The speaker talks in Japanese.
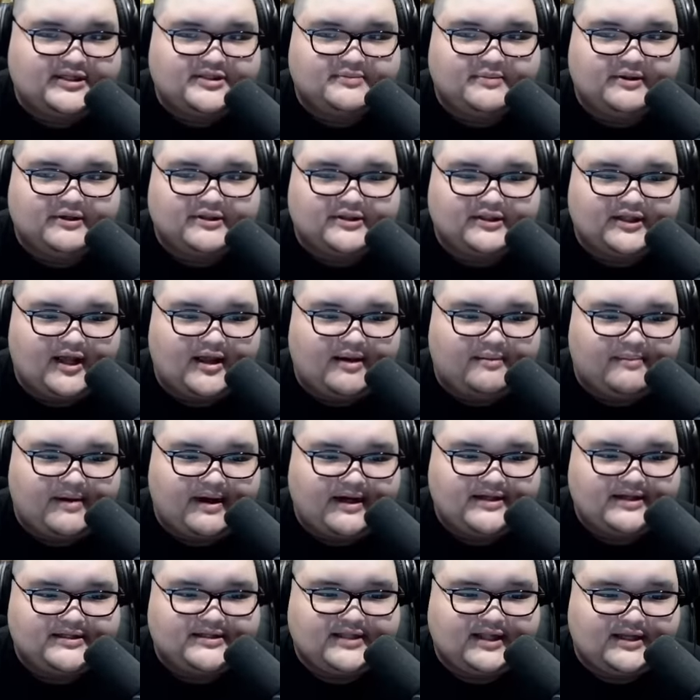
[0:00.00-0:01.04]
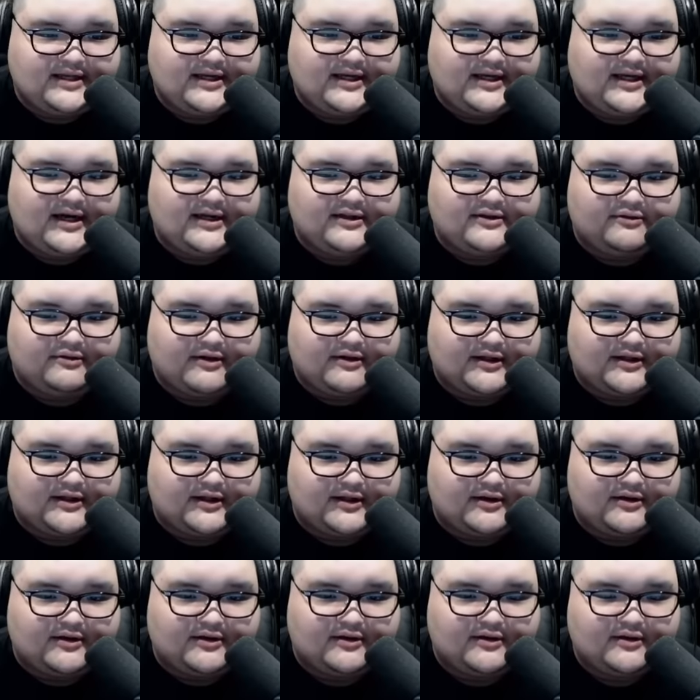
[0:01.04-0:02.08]
巻で前捨て2回とかって
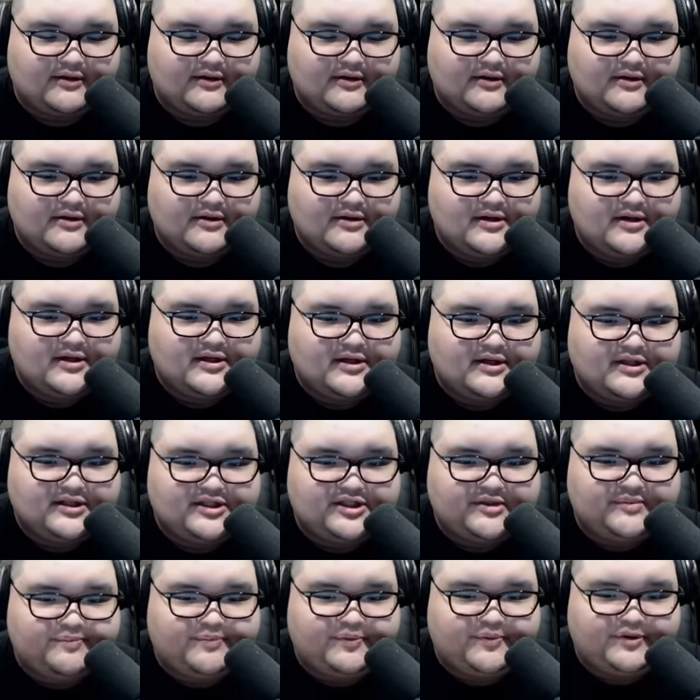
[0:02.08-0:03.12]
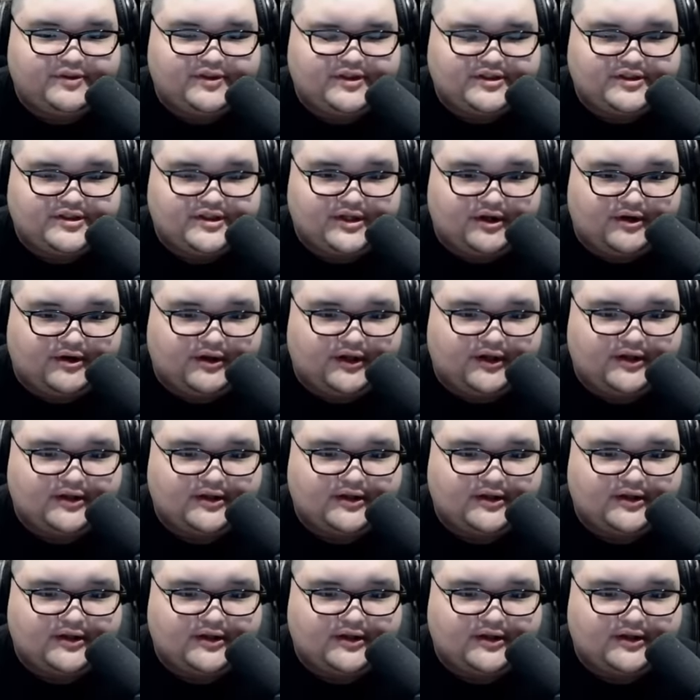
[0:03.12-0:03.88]
いうシンプルに強い